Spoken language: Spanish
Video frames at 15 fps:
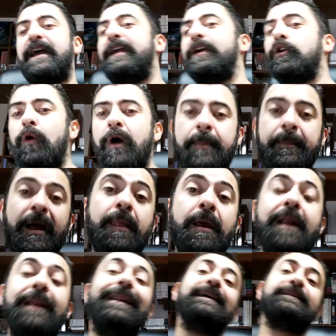de Lego Batman.
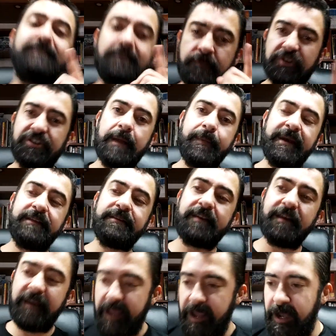
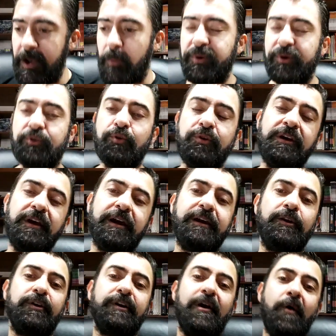Lastimosamente, en la oportunidad
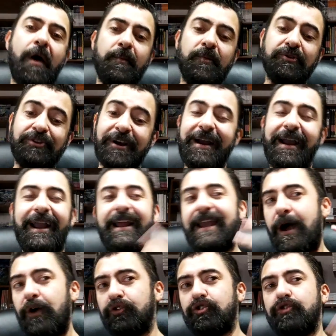que lo grabamos,
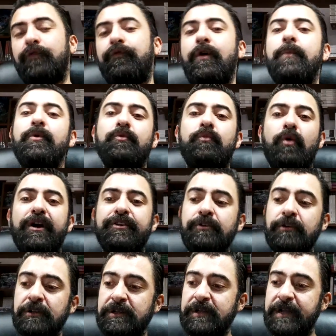el audio no fue muy
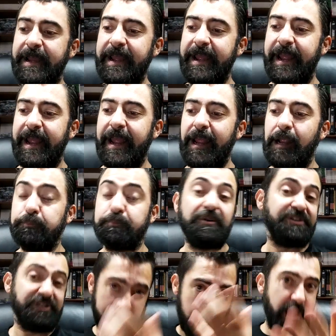bueno. Eh,
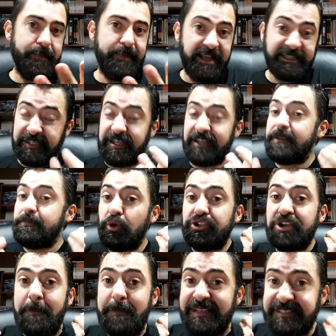pues ahí verás, si tienen
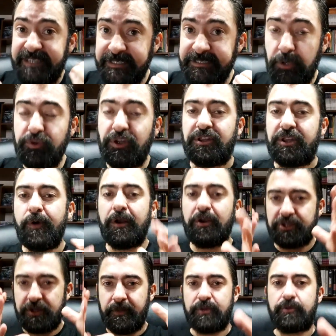mucha paciencia auditiva,
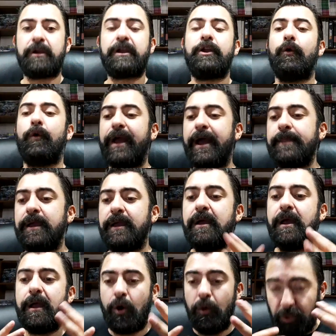los invito a que lo vean. Eh,
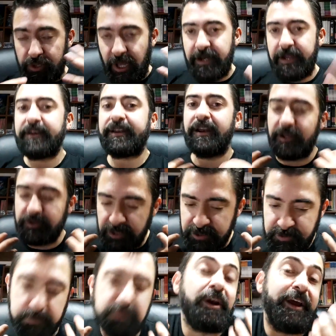como tal, el relato
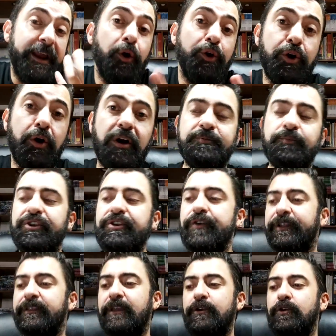es, creo yo, es muy
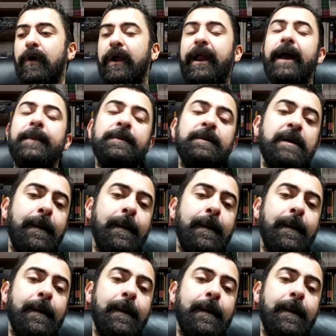divertido y bacano,